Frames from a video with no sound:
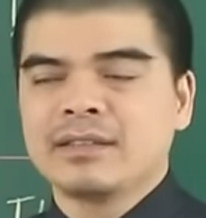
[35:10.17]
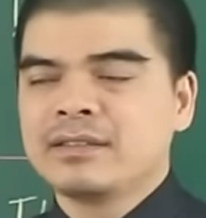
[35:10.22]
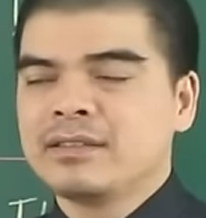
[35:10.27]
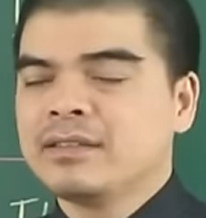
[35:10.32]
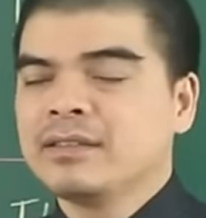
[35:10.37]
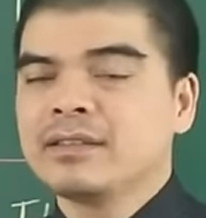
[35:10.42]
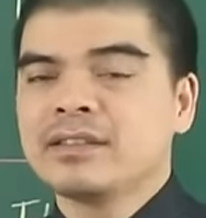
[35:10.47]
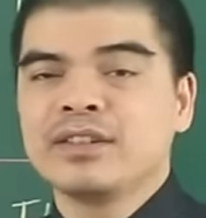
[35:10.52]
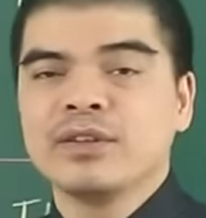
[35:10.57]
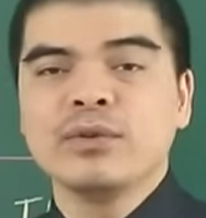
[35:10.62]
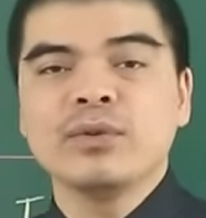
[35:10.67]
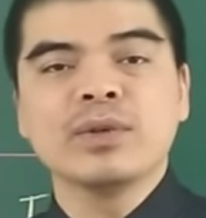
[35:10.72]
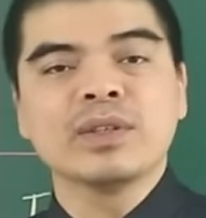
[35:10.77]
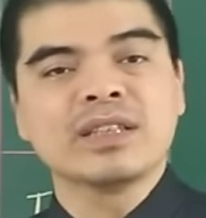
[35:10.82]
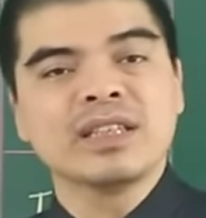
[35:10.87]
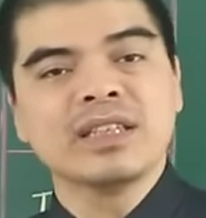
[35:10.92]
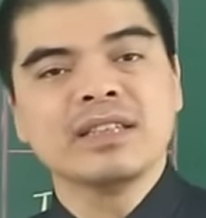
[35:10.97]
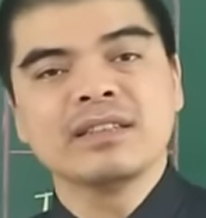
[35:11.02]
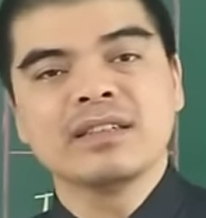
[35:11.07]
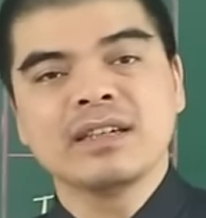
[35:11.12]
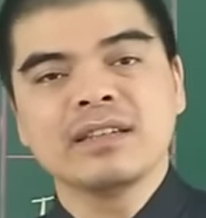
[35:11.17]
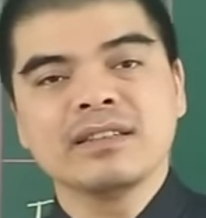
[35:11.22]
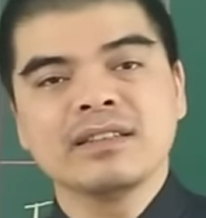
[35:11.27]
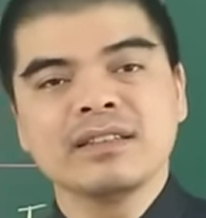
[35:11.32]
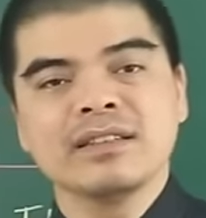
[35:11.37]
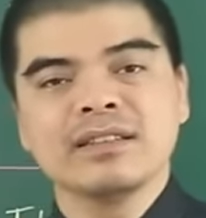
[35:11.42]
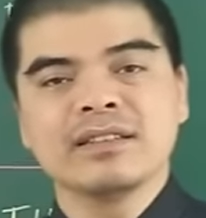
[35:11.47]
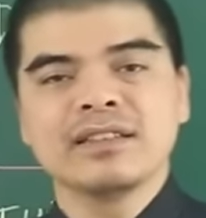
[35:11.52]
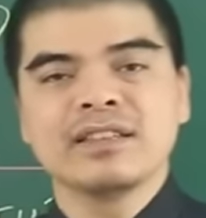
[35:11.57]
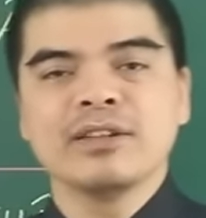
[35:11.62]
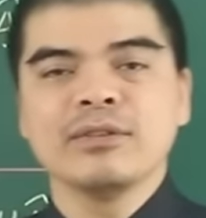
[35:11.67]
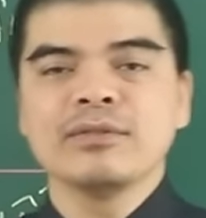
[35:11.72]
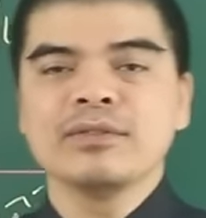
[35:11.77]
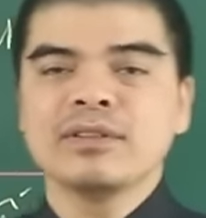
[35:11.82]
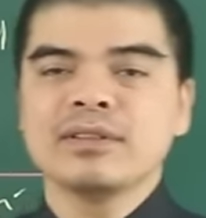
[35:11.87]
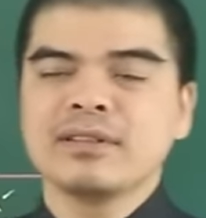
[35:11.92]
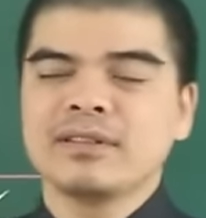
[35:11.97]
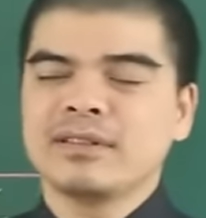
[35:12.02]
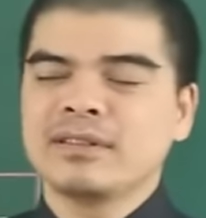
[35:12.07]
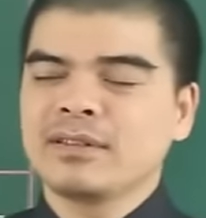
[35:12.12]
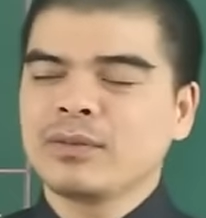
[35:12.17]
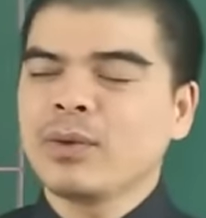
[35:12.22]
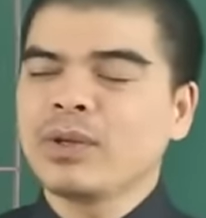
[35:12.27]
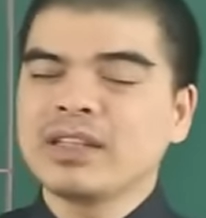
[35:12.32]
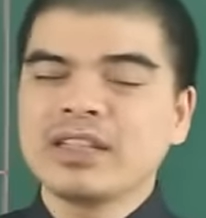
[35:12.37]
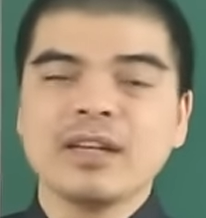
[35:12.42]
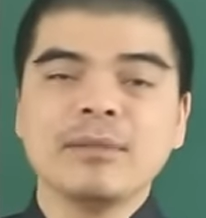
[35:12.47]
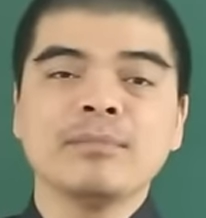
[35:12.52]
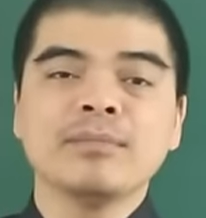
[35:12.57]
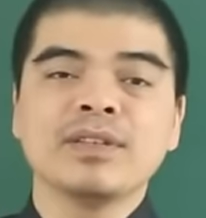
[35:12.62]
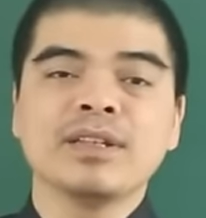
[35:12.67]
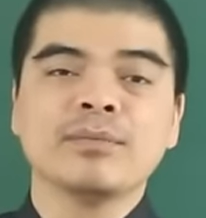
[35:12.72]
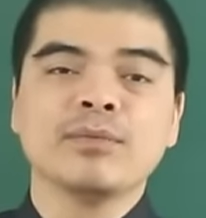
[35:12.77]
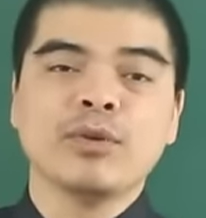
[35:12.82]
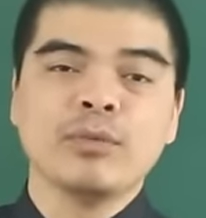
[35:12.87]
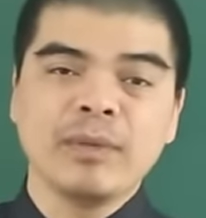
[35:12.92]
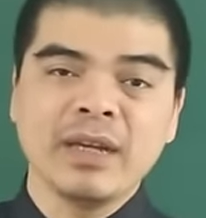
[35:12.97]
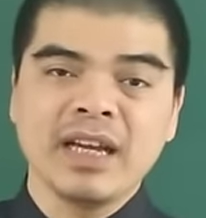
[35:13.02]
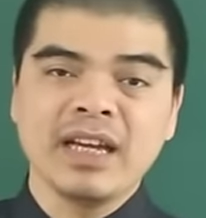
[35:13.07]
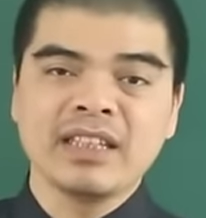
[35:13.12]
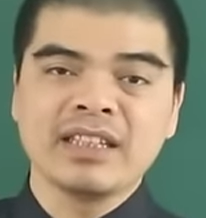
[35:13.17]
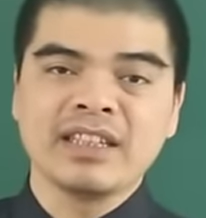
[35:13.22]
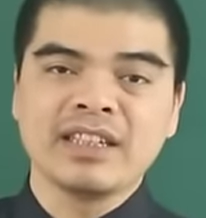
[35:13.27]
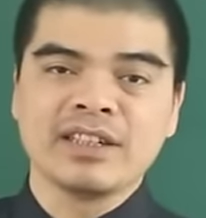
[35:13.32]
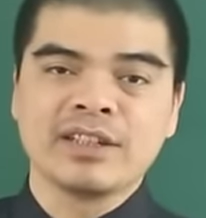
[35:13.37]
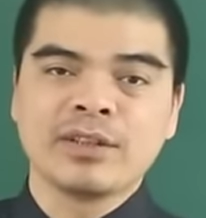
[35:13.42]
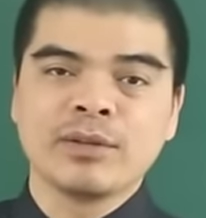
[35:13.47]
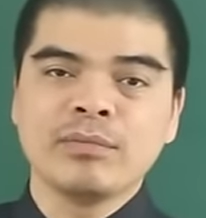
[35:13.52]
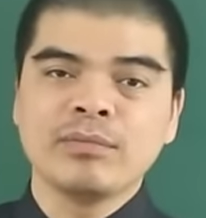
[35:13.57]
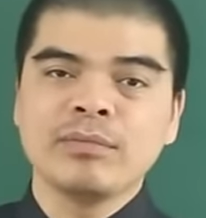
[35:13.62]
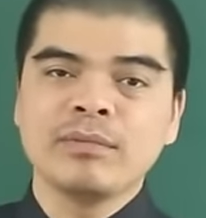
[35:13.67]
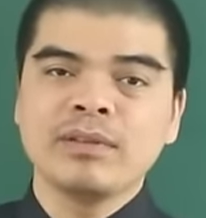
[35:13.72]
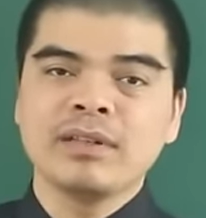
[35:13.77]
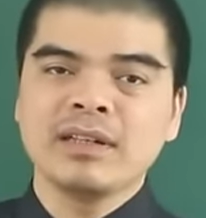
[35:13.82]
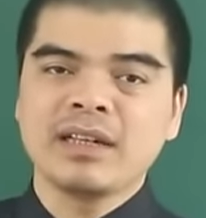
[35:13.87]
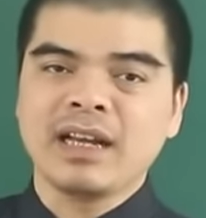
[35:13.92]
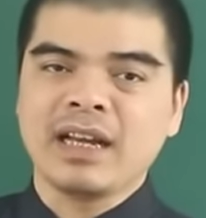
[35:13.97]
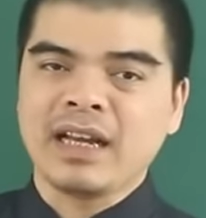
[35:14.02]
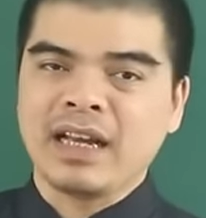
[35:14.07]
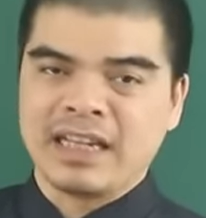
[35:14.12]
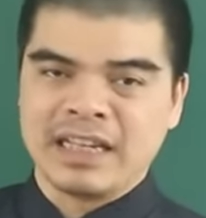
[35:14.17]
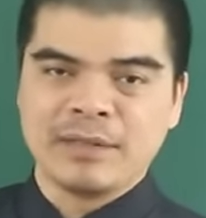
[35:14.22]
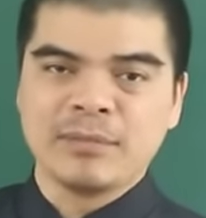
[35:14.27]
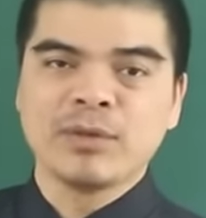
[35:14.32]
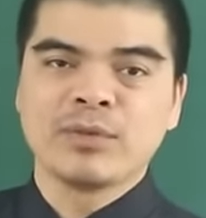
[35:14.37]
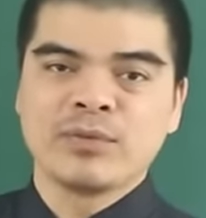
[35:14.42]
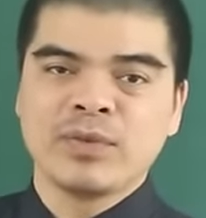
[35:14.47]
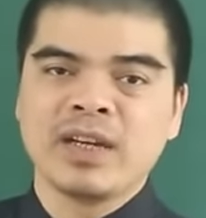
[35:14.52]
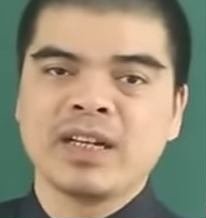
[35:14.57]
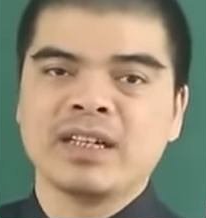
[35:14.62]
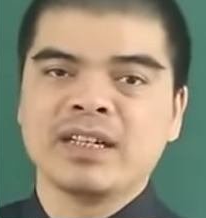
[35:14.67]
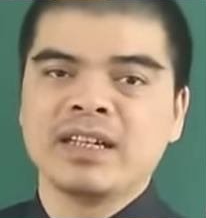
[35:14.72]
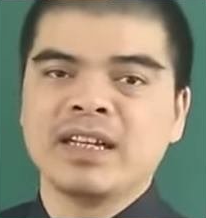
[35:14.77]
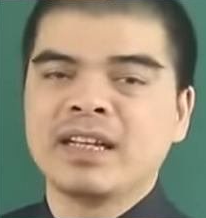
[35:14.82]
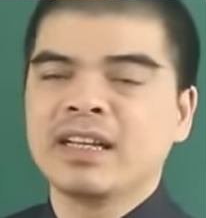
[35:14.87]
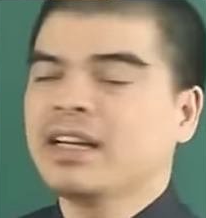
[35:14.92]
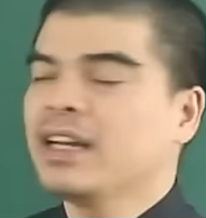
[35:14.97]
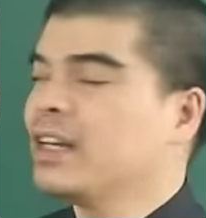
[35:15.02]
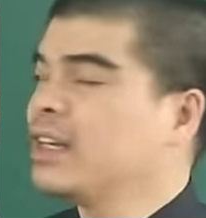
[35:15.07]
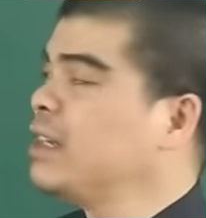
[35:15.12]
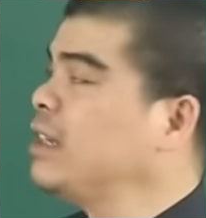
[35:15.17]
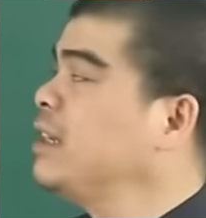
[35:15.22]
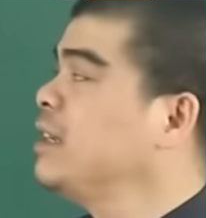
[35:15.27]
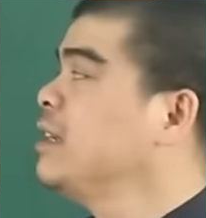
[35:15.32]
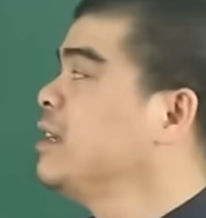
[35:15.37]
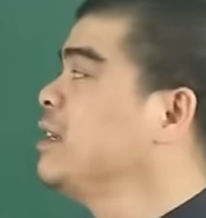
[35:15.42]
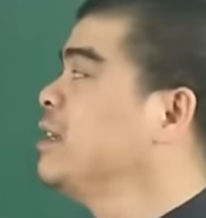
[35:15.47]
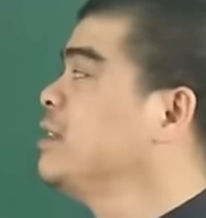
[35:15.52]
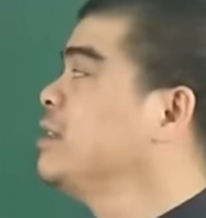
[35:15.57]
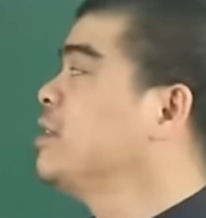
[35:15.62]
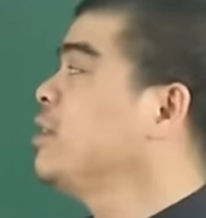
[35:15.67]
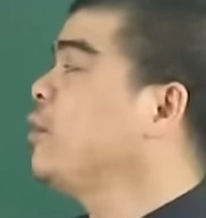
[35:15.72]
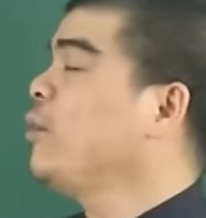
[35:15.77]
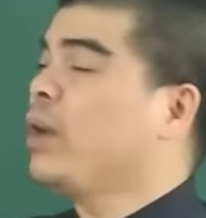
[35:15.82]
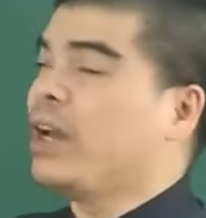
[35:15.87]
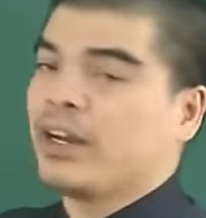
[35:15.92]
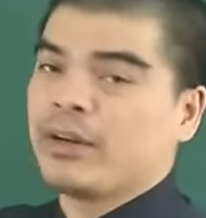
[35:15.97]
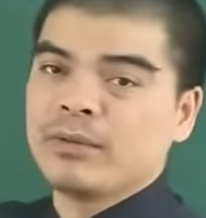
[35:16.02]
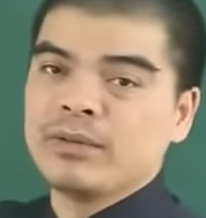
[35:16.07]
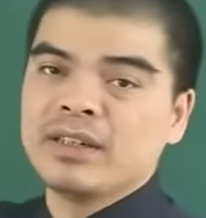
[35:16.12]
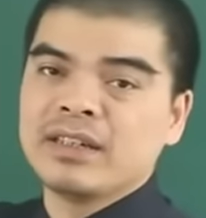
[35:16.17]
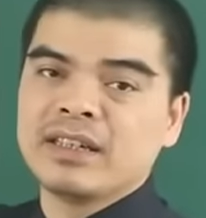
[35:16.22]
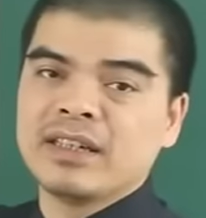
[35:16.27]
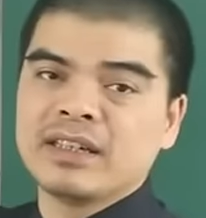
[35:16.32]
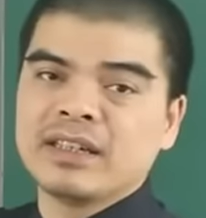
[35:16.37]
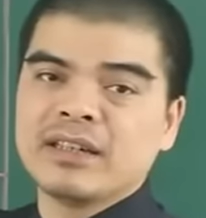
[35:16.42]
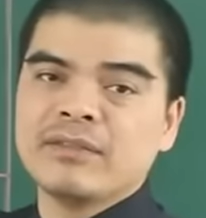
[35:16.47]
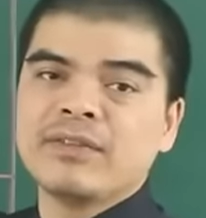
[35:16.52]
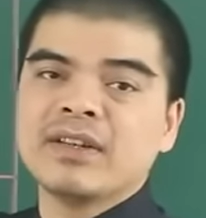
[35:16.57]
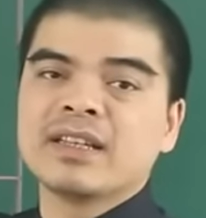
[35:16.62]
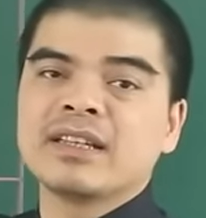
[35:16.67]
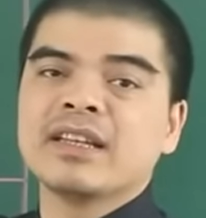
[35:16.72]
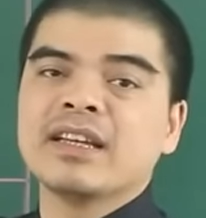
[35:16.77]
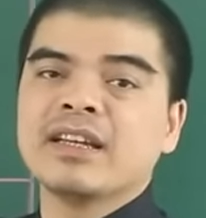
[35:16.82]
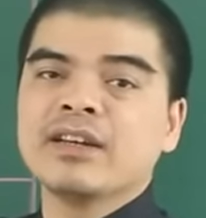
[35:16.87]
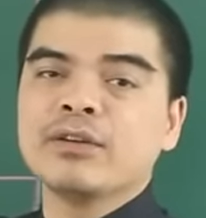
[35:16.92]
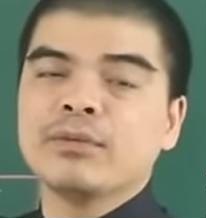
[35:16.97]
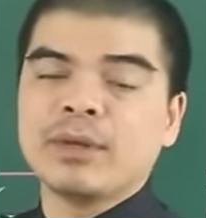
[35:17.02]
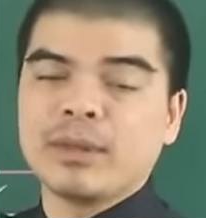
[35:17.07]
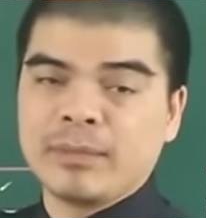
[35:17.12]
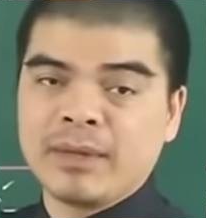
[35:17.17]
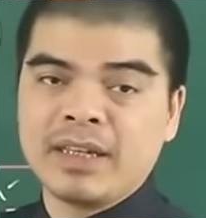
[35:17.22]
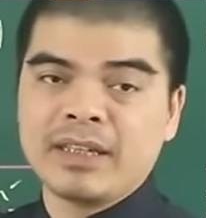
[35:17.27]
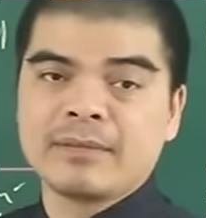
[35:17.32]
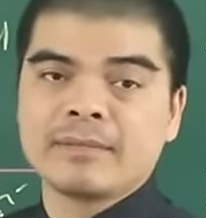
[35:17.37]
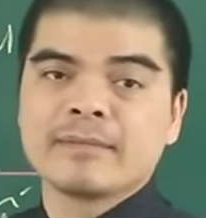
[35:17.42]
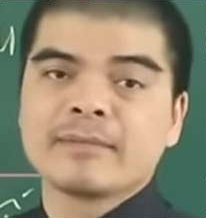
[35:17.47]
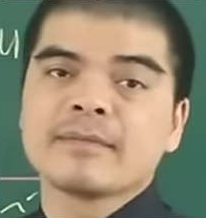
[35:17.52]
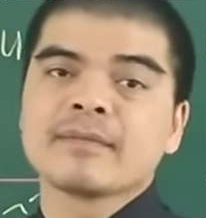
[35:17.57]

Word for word: Sự thiếu hụt dinh dưỡng, sự thiếu quan tâm từ bố mẹ thì cũng ảnh hưởng một phần đến cái sức khỏe cũng như là đến cái vận thế của bản mệnh.